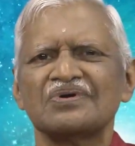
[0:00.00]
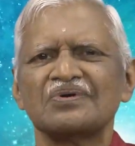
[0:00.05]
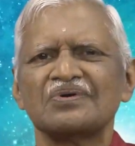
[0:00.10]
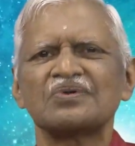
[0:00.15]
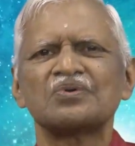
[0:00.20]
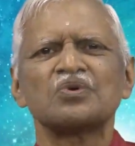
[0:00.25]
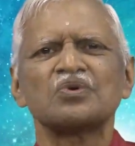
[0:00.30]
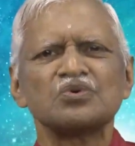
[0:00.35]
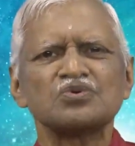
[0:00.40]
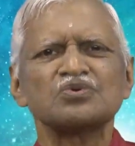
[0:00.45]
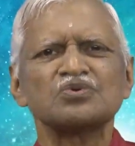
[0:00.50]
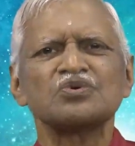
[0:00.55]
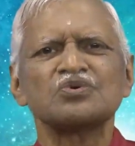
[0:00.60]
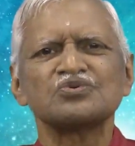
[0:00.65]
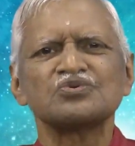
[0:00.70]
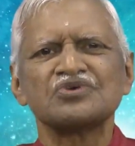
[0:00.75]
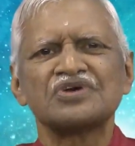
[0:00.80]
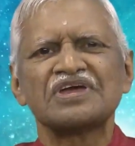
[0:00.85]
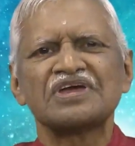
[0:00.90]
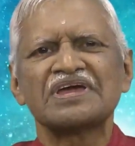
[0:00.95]
రోజు
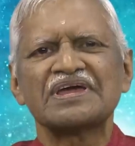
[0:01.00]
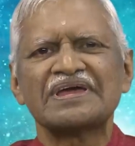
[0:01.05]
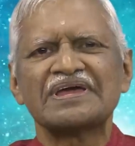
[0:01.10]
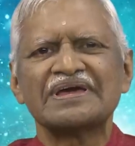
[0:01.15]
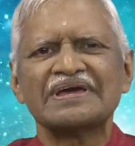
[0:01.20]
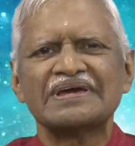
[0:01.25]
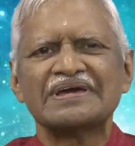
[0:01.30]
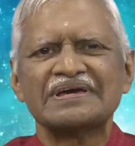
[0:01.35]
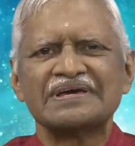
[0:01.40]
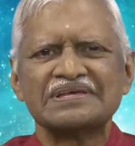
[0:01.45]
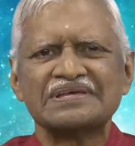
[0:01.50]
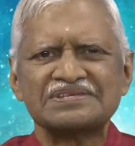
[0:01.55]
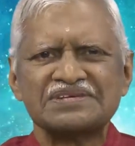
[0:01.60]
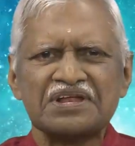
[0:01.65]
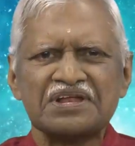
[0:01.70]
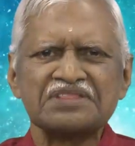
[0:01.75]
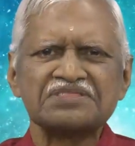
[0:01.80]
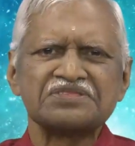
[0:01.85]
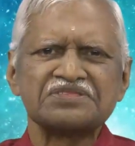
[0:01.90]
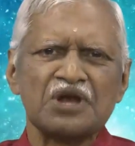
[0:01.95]
రోజుకి
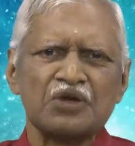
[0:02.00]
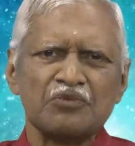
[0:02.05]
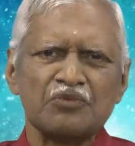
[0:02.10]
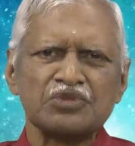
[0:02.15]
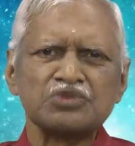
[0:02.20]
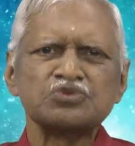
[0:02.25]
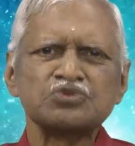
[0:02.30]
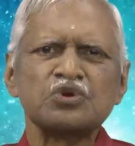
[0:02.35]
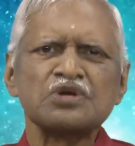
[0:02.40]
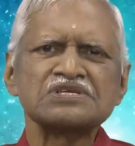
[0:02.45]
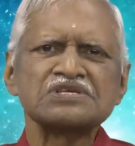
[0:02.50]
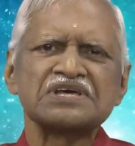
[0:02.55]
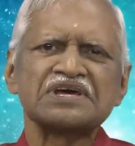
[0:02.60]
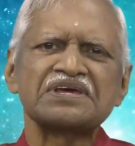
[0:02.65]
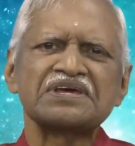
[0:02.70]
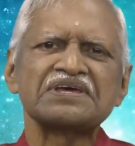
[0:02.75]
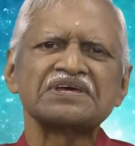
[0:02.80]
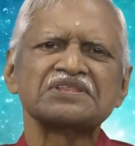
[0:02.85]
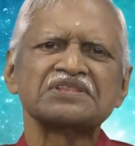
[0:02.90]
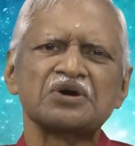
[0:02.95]
చరిత్రవంతుల
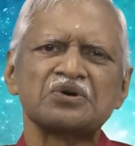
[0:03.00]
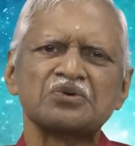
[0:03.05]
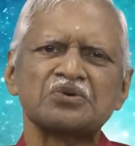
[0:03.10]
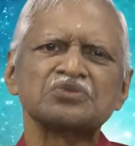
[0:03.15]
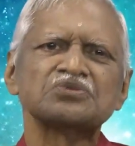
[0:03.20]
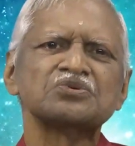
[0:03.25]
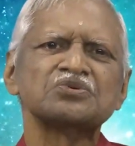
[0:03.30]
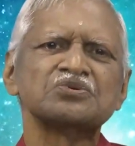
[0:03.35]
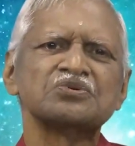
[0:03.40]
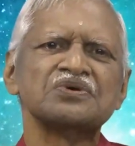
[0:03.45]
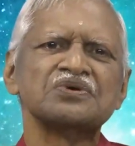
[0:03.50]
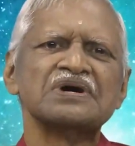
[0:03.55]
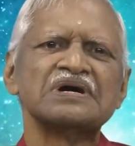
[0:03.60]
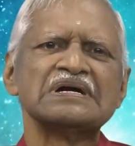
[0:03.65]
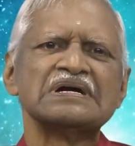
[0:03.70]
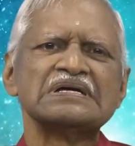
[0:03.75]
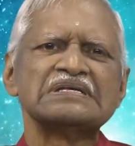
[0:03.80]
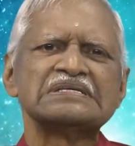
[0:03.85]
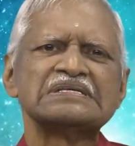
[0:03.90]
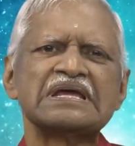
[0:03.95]
సంఖ్య తగ్గుతూ
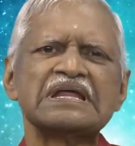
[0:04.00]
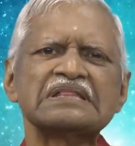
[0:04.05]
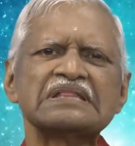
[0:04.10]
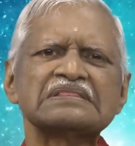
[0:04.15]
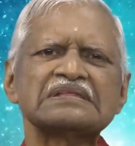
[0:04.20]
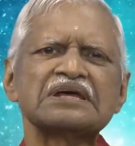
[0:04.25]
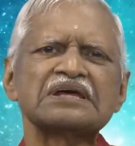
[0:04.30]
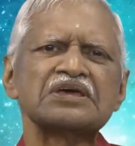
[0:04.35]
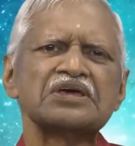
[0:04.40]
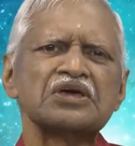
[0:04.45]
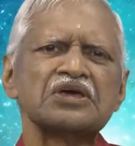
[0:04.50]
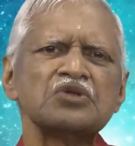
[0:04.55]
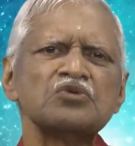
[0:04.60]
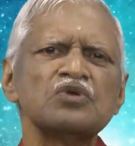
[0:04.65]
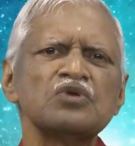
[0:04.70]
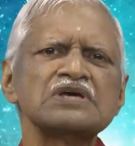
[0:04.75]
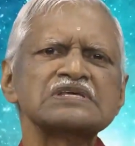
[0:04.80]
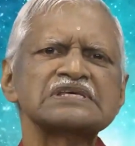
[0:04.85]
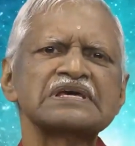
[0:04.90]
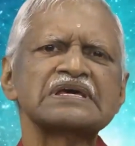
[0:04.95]

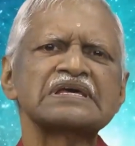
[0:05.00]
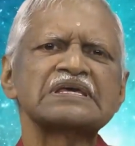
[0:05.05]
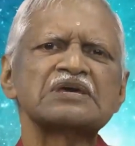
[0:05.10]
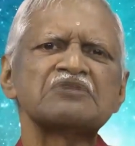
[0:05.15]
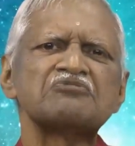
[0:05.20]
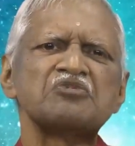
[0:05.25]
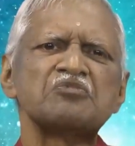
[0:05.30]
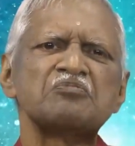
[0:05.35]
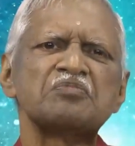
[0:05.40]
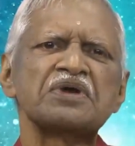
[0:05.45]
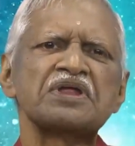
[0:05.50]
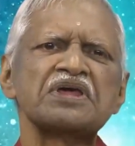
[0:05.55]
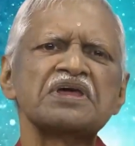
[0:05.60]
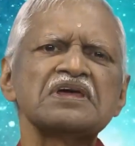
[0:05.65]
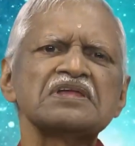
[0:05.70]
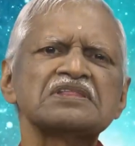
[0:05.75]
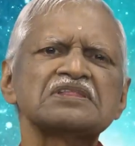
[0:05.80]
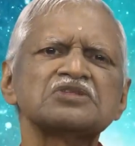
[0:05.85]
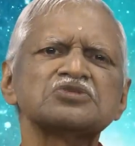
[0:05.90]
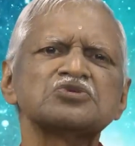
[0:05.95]
చరిత్రహీనుల సంఖ్య
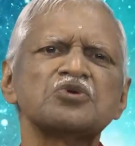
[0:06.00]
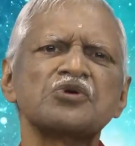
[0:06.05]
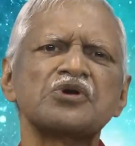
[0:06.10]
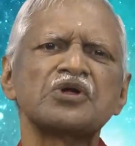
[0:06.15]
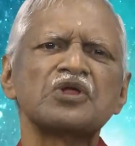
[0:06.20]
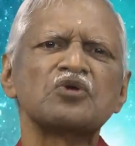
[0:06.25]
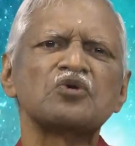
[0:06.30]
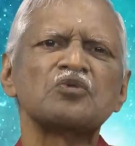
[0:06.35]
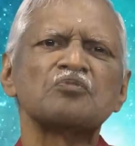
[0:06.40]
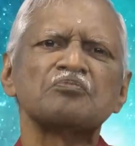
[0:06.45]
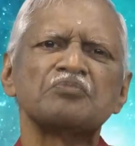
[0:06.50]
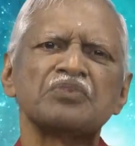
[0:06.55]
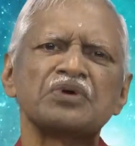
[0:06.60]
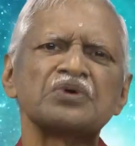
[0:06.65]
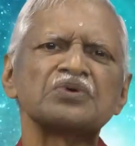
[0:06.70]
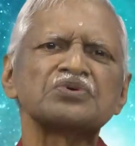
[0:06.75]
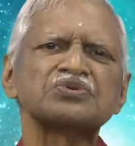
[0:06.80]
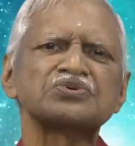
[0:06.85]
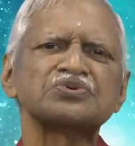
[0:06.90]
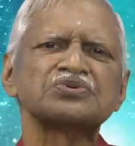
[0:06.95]
విపరీత ధోరణిలో
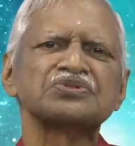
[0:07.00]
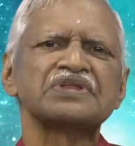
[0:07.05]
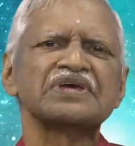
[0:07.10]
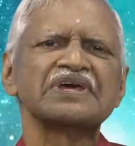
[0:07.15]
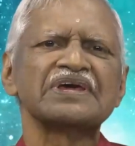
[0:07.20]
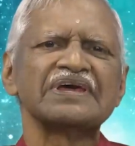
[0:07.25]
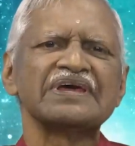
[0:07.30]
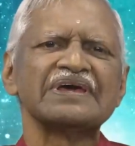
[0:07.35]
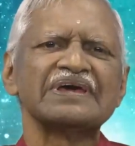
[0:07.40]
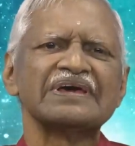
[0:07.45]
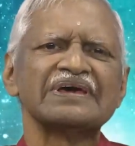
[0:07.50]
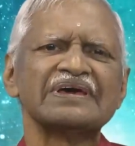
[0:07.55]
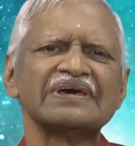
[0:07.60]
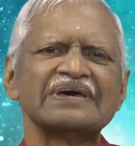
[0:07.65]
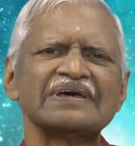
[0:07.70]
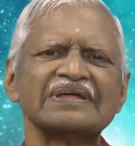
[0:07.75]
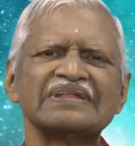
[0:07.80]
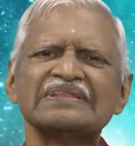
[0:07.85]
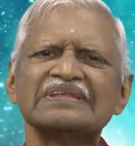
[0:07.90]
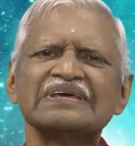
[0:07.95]
పెరుగుతుంది
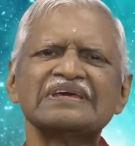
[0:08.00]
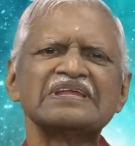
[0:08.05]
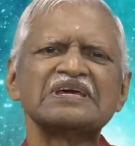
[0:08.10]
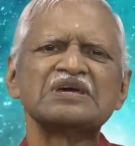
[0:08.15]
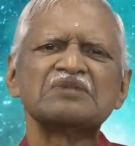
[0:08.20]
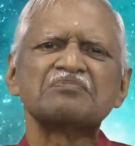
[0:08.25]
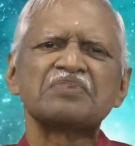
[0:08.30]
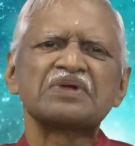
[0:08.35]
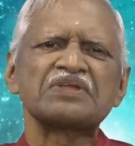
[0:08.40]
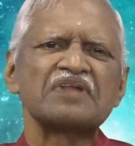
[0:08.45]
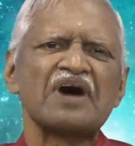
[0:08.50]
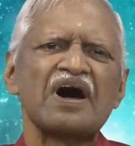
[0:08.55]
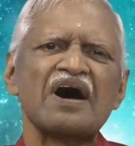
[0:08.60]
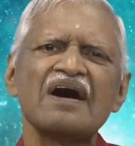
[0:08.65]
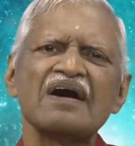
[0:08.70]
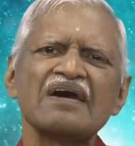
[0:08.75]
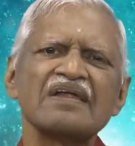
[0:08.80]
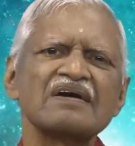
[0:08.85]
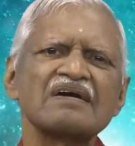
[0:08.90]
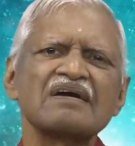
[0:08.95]
దీనికి
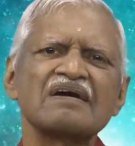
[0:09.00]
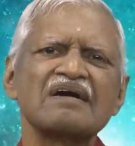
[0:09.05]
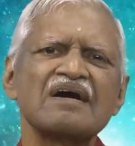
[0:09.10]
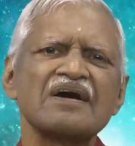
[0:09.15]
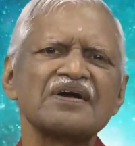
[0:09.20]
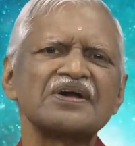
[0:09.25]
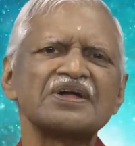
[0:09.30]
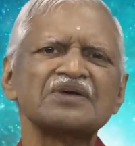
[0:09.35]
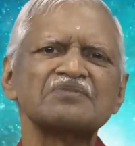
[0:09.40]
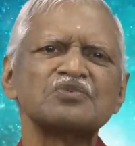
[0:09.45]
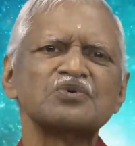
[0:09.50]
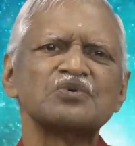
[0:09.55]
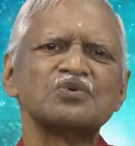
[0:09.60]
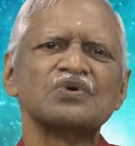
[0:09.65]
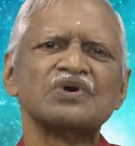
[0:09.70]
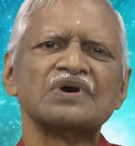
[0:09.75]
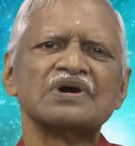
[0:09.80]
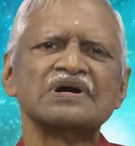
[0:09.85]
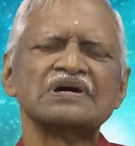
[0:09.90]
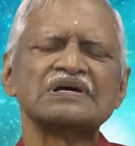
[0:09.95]
ప్రధాన కారణము
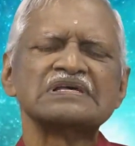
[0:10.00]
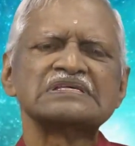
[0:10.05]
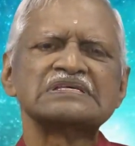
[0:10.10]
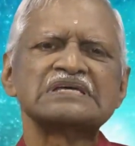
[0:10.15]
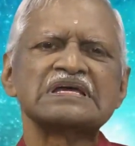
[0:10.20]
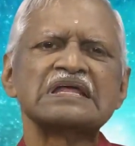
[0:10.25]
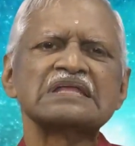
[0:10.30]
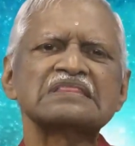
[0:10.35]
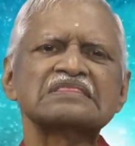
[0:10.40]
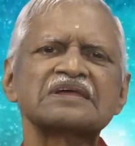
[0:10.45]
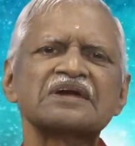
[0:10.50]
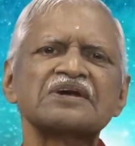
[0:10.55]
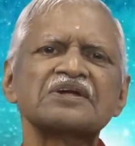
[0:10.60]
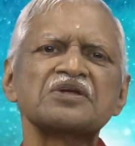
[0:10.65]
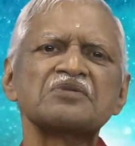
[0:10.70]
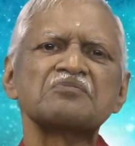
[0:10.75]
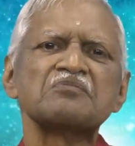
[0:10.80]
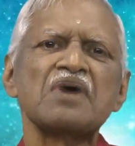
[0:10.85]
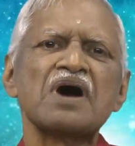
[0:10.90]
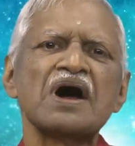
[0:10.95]
చరిత్ర
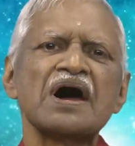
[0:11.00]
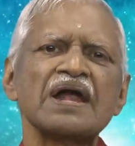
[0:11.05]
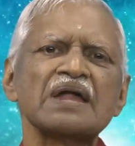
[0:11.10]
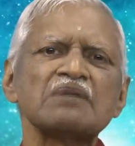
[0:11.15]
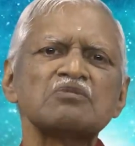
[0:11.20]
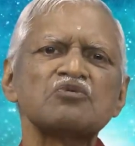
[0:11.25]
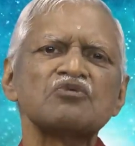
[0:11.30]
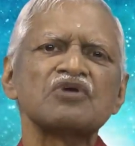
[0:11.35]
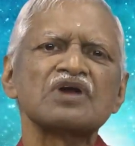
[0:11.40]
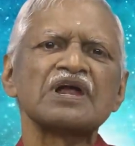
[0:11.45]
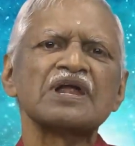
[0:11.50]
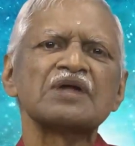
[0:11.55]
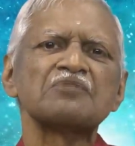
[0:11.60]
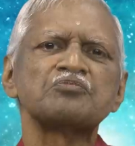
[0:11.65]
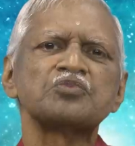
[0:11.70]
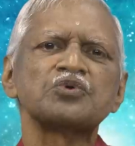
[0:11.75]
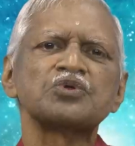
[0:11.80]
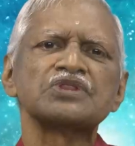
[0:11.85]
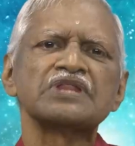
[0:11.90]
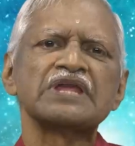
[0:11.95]
నిర్మాణము వలన
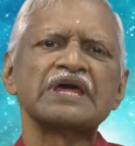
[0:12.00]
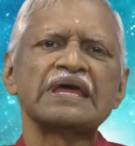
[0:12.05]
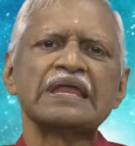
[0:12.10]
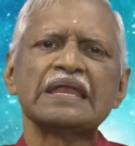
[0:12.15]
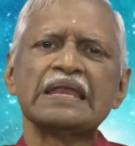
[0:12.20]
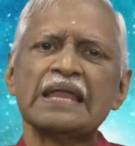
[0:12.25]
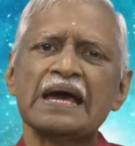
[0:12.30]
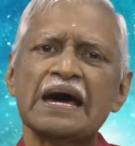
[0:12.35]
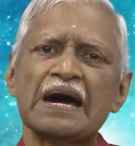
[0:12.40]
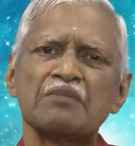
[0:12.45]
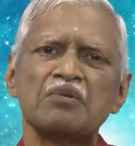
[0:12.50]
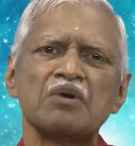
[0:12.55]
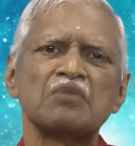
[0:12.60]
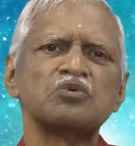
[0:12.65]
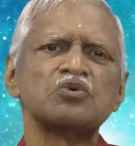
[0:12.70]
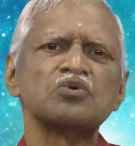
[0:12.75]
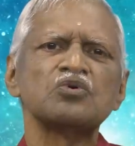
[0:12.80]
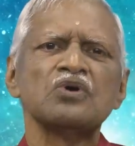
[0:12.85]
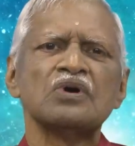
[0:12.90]
పొందే లాభము